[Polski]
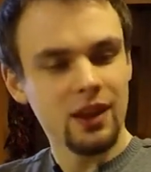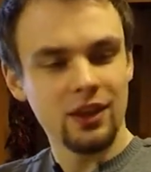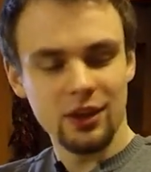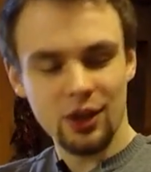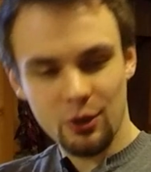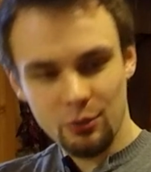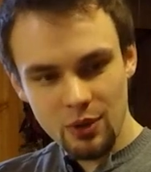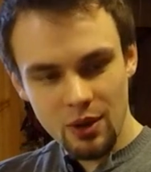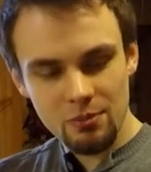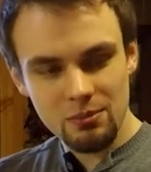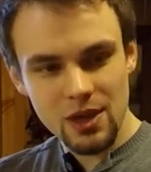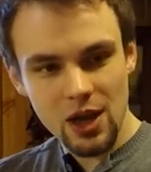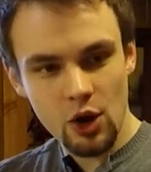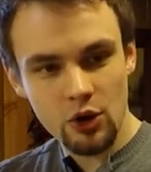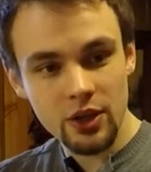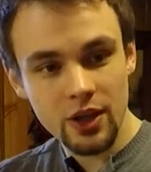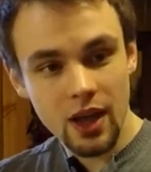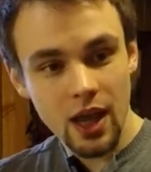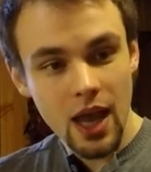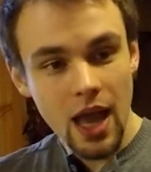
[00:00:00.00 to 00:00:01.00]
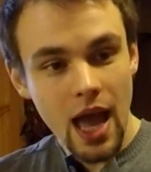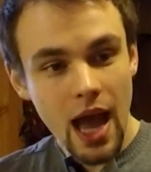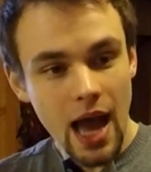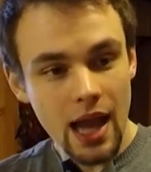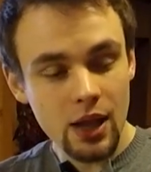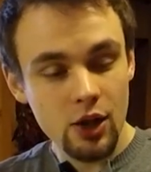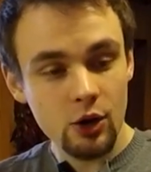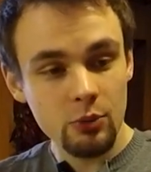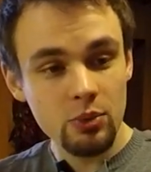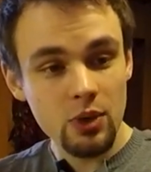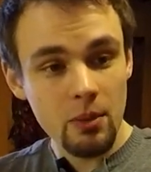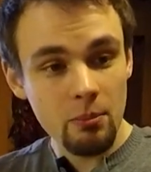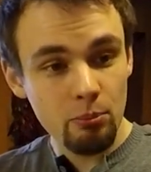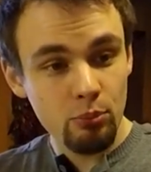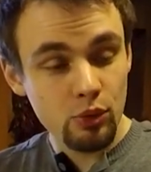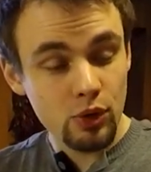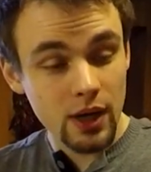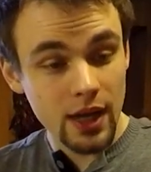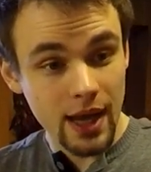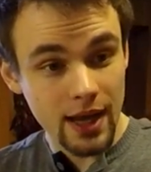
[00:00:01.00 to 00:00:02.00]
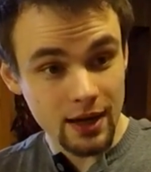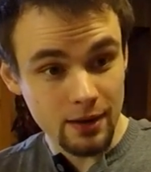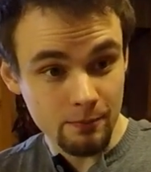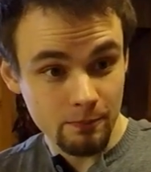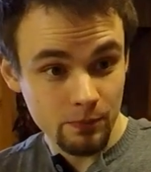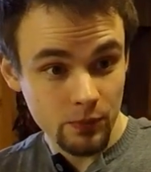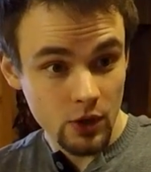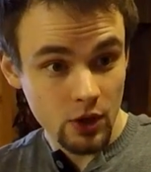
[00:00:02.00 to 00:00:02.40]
nie robiłem mielony ale robiłem burgery.